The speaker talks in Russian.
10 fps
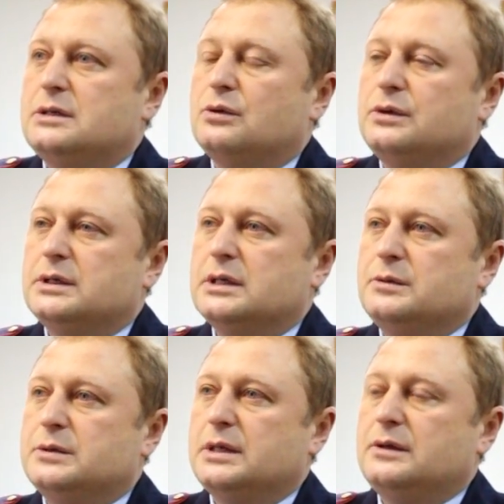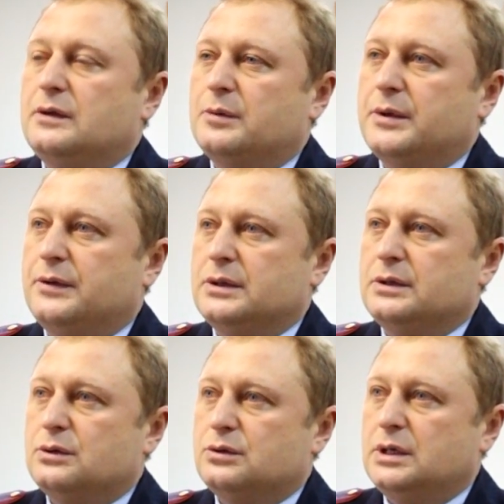э, Кодекса административных
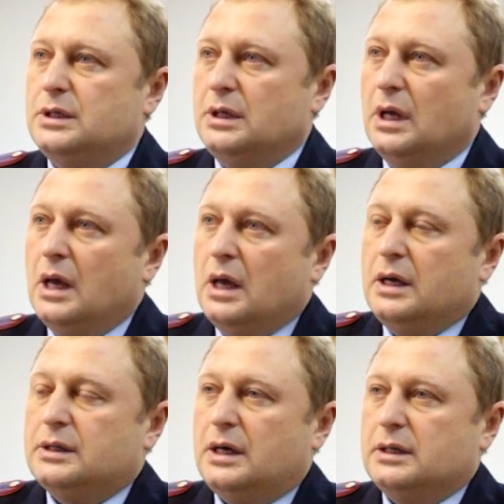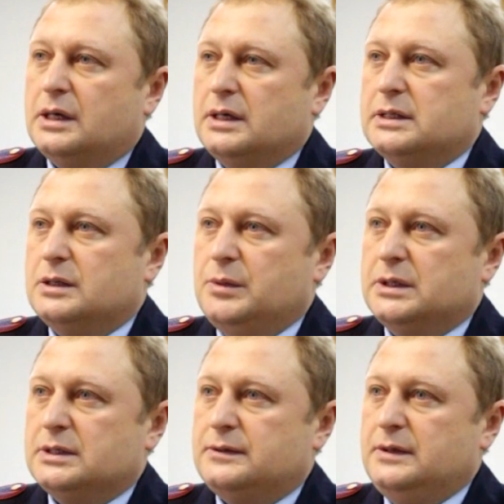правонарушений, это отказ от
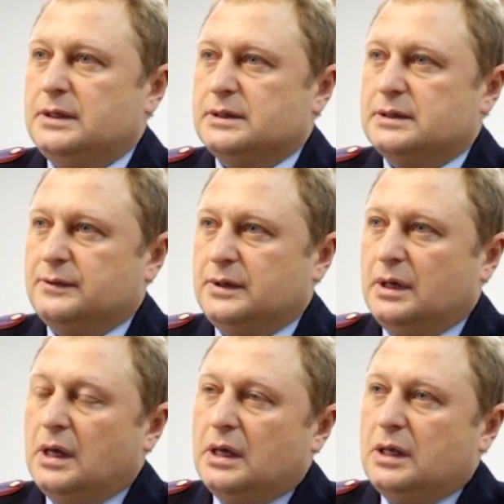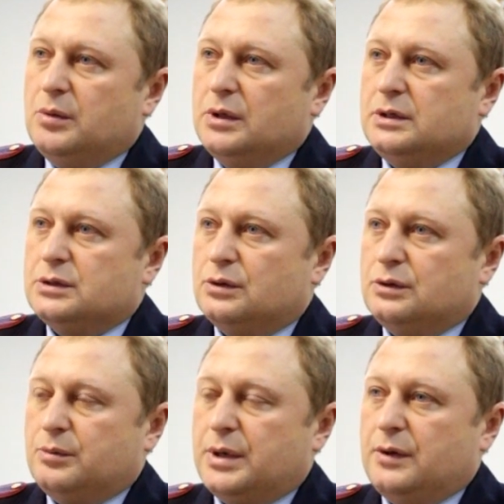метасвидетельствования, и был
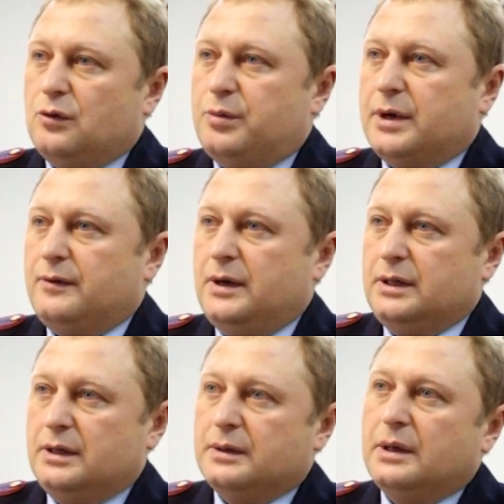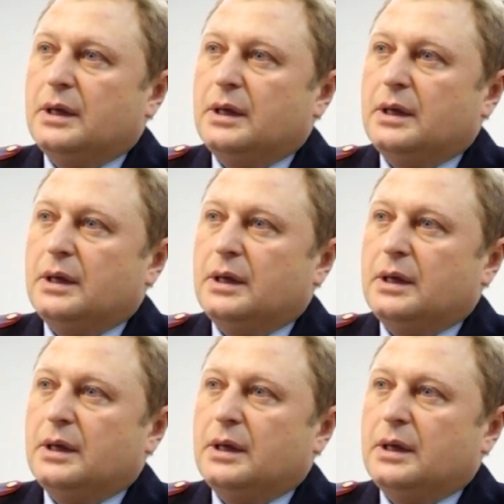лишен права управления.